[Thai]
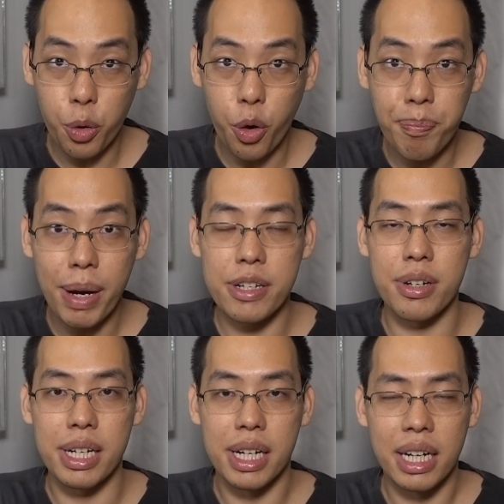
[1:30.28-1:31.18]
รวมไปจ
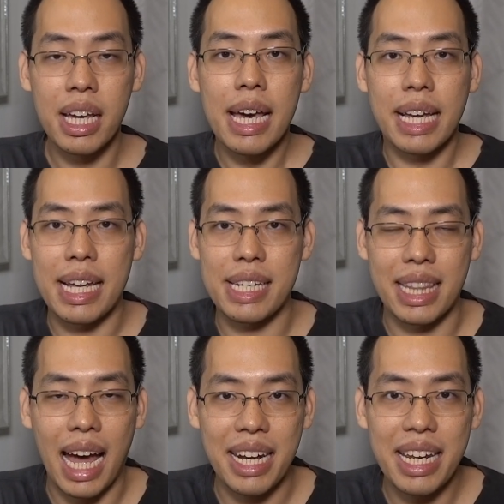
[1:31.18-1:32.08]
นถึงเคสส
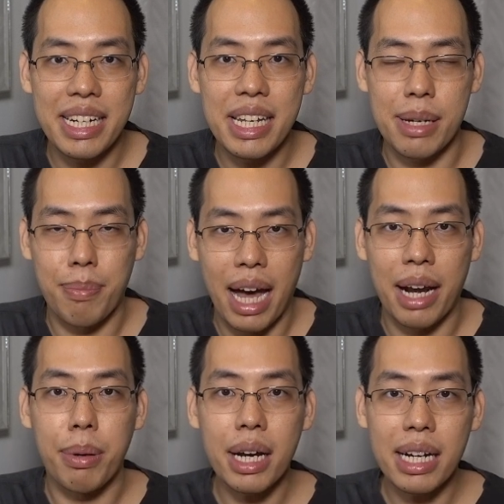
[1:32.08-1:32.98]
ตาร์ดี้ที่สำคั
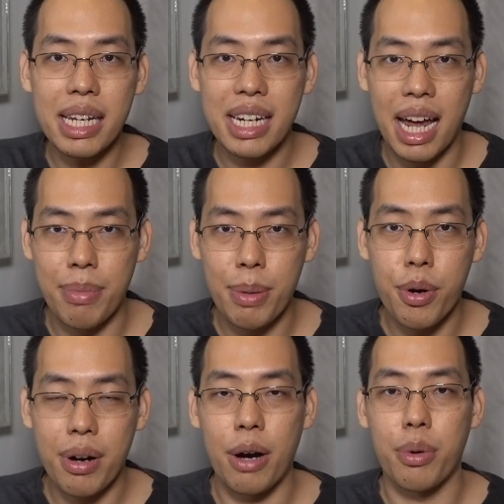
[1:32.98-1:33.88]
ญเพื่อที่จะทำให้พ
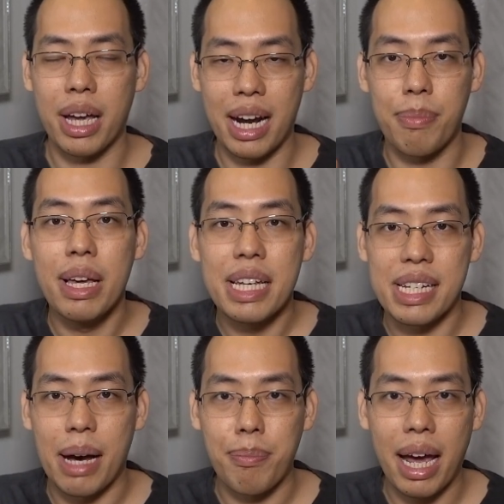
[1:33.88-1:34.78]
วกเรานะครับ
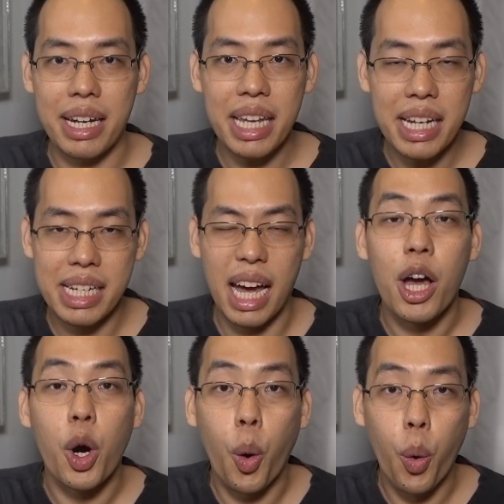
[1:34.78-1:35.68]
สามารถที่จะ
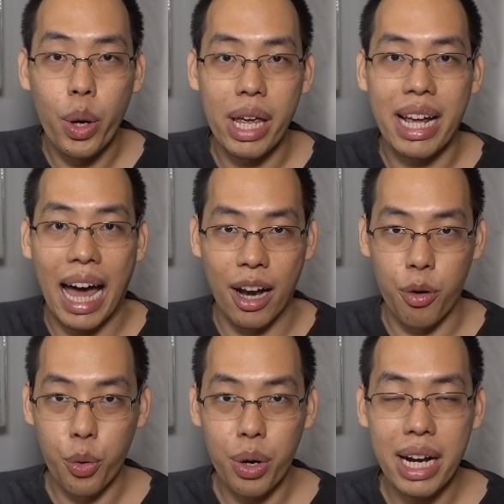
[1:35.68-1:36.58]
คุยกัน
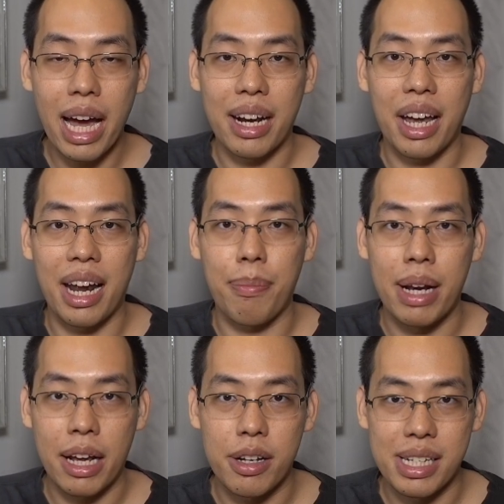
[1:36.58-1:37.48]
รู้เรื่องนะครับ
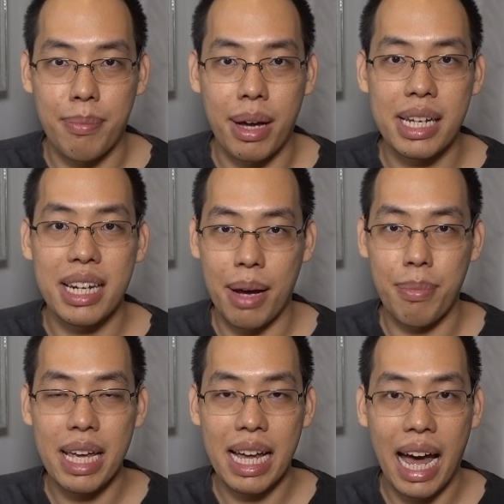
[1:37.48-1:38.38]
และก็สามารถที่จะ
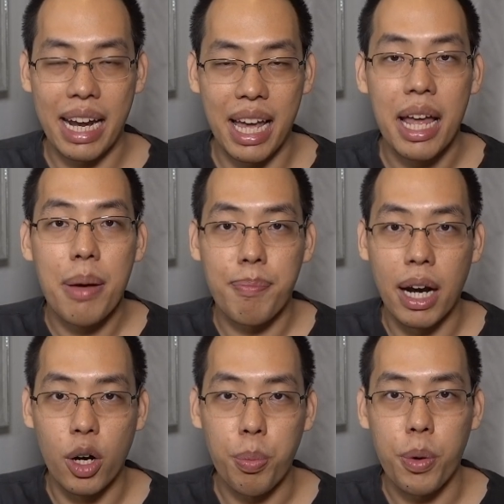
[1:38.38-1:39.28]
ทำให้งานเนี่ยบ
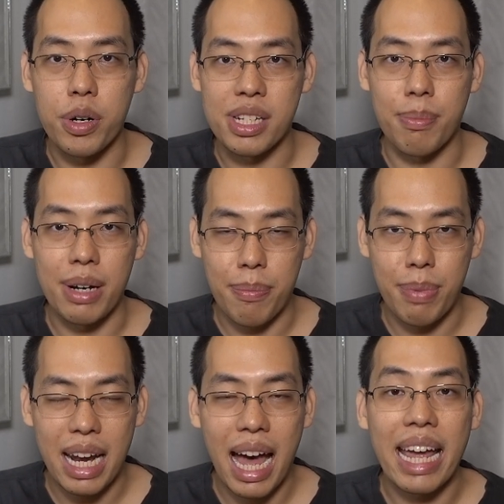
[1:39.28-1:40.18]
รรลุผลสำเร็จ
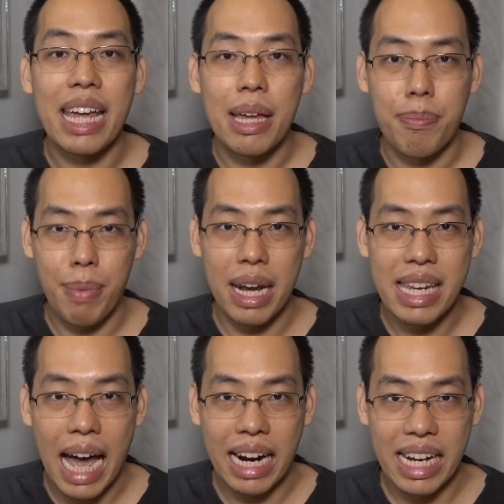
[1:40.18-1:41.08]
ไปได้เป็น
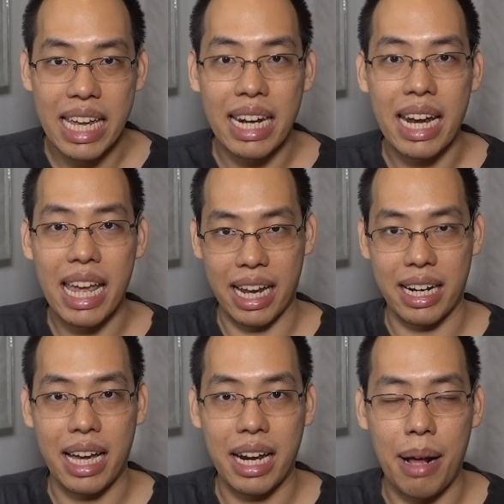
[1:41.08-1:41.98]
อย่างดีนั่นเอง
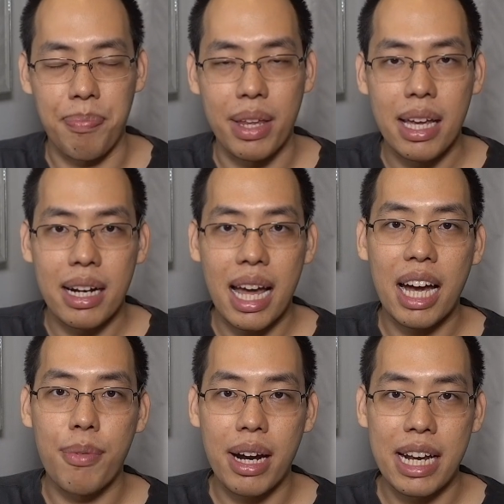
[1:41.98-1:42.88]
นะครับ ถ้า
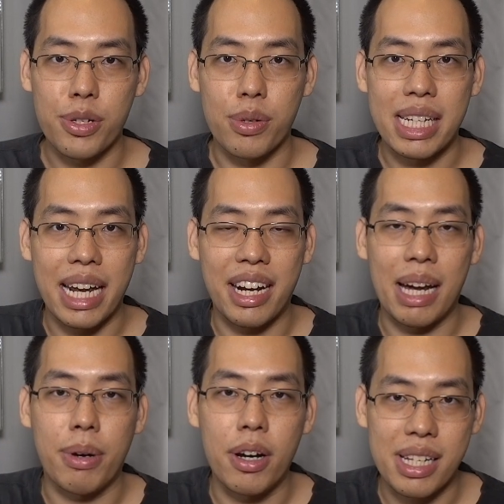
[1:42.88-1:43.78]
เกิดว่าใครสนใจนะค
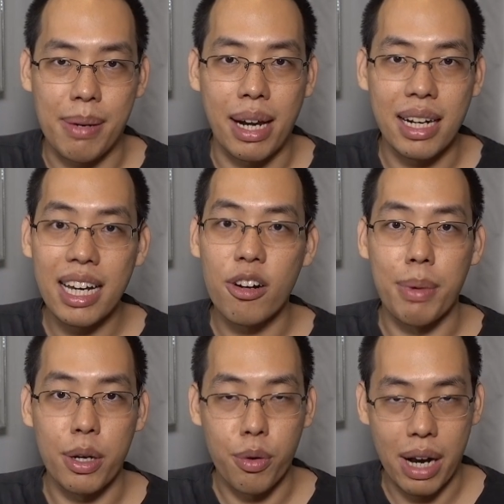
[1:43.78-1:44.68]
รับ ก็สามารถเลื่อนล
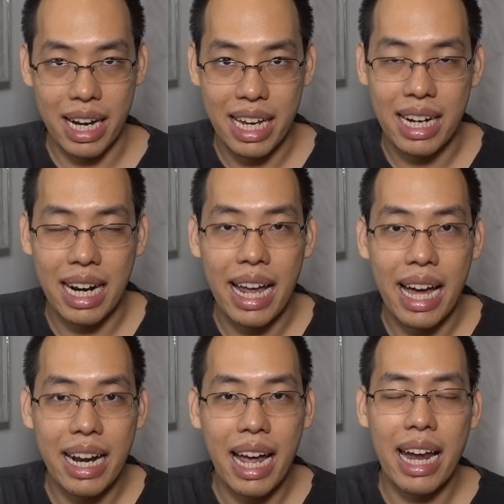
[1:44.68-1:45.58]
งมาดูรายละเอียดด้าน
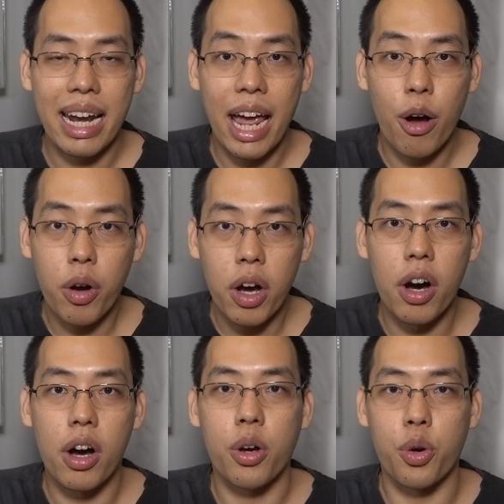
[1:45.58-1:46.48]
ล่างได้ แล้ว
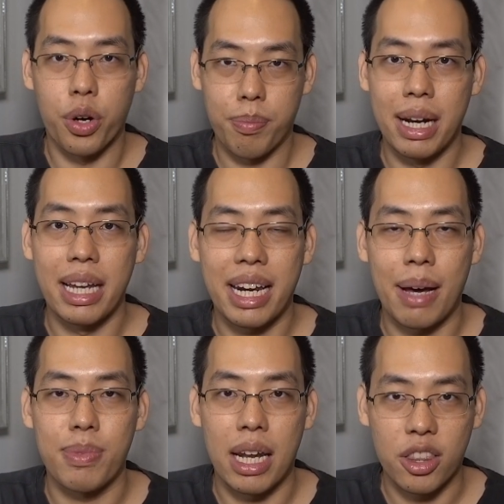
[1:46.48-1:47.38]
ก็กดมาเลยค
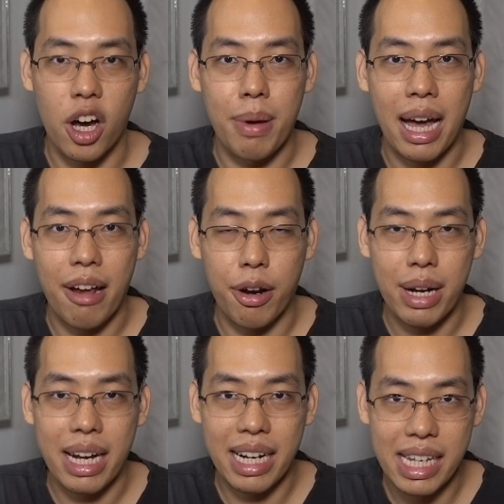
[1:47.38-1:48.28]
รับ ติดต่อมาหาเรา
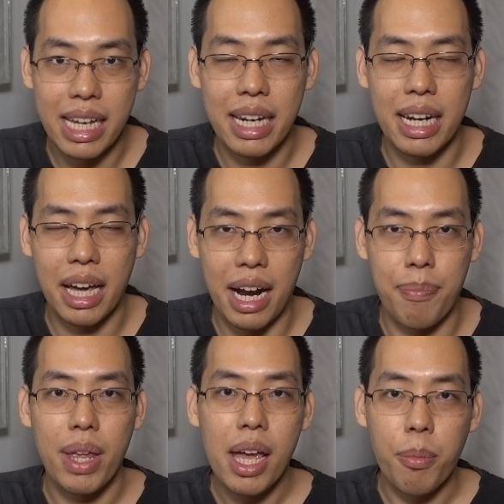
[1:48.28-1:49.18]
ได้ทันทีนะครั
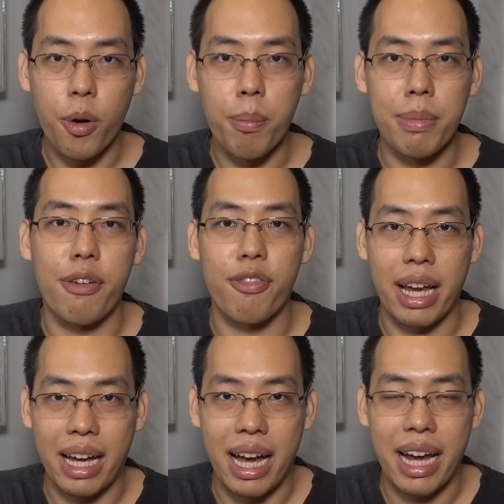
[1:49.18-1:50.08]
บ ผมและ
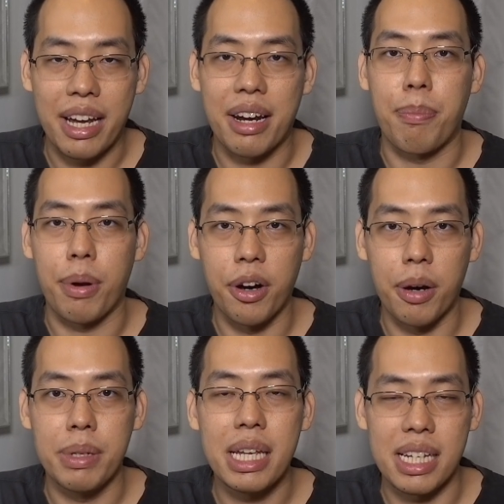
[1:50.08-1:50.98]
ฝ่ายขายนะครับ พร้อ
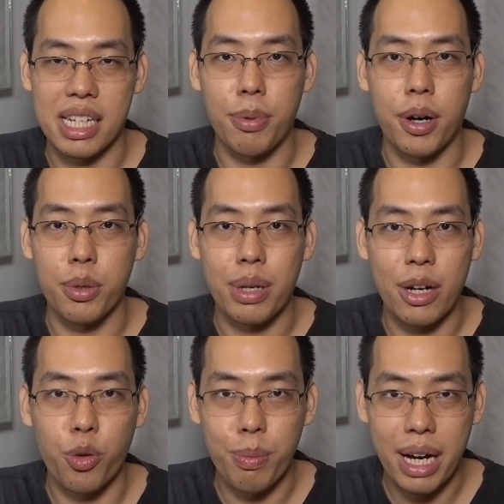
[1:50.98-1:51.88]
มที่จะสปอร์ตทุก
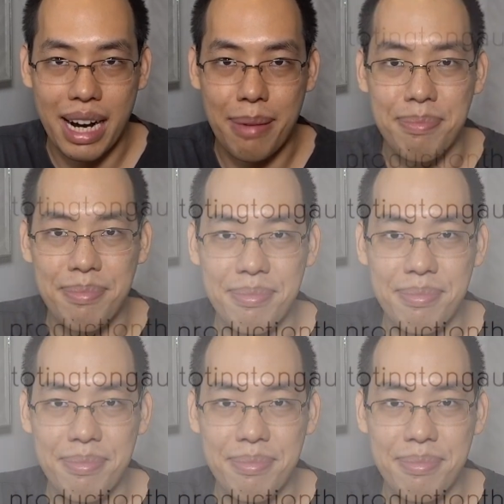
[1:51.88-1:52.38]
ท่านทุกเมื่อครับ